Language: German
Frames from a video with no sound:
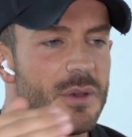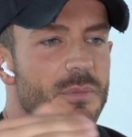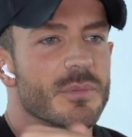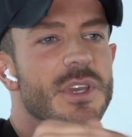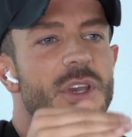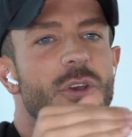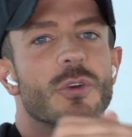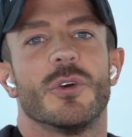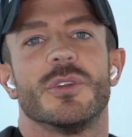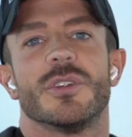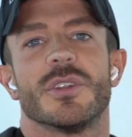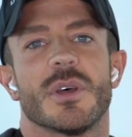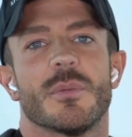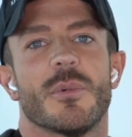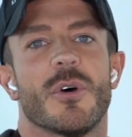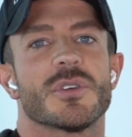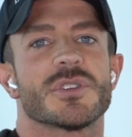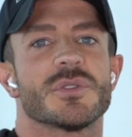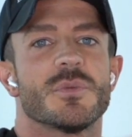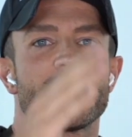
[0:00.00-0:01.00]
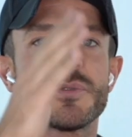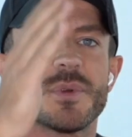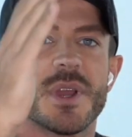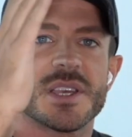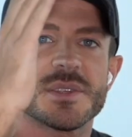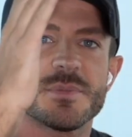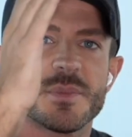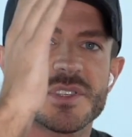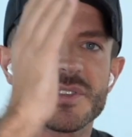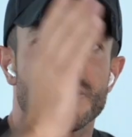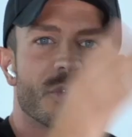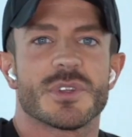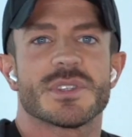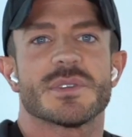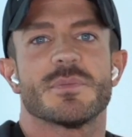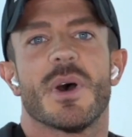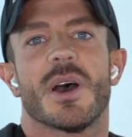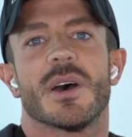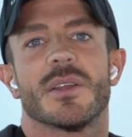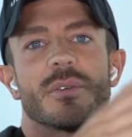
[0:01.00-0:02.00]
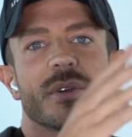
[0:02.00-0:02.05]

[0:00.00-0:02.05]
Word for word: ihr könntet aber auch zum Beispiel erstmal Squats machen